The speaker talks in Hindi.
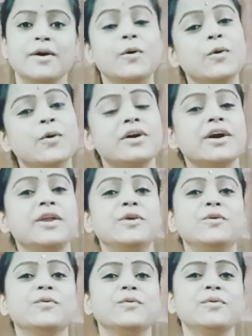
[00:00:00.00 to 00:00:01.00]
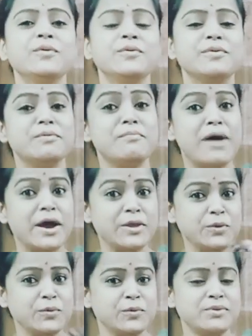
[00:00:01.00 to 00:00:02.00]
होकर यूं
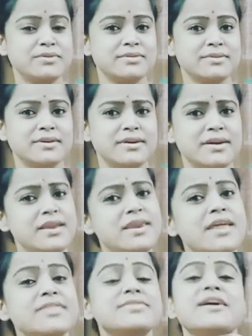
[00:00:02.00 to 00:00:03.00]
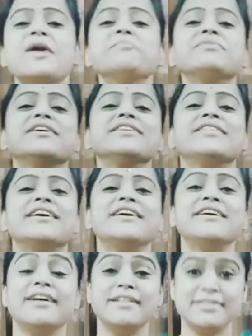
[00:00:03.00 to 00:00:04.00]
मायूस न शाम की तरह
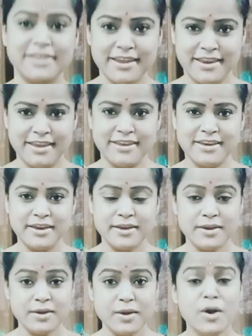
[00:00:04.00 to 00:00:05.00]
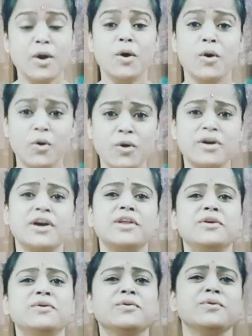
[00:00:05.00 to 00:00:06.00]
ढलते रहिए होकर
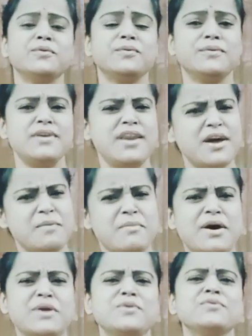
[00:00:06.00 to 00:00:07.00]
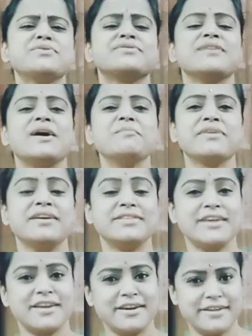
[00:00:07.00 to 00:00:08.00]
यूं न मायूस शाम की
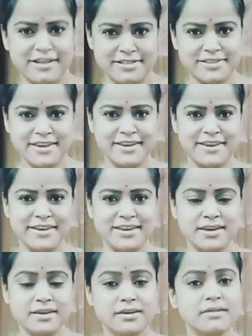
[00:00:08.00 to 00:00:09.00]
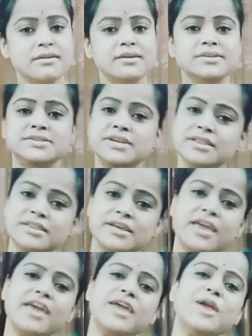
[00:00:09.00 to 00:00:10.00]
तरह ढलते रहिए
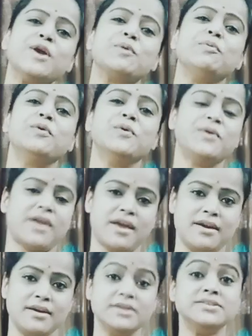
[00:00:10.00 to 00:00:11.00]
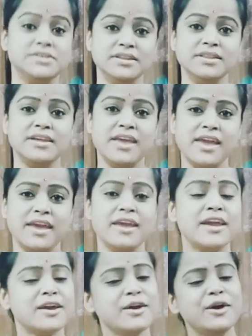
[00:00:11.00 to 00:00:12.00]
जिंदगी एक भोर है जिंदगी
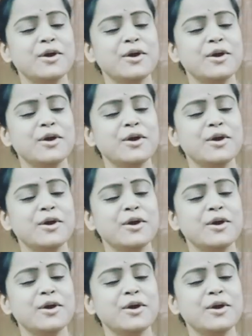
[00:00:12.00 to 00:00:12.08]
एक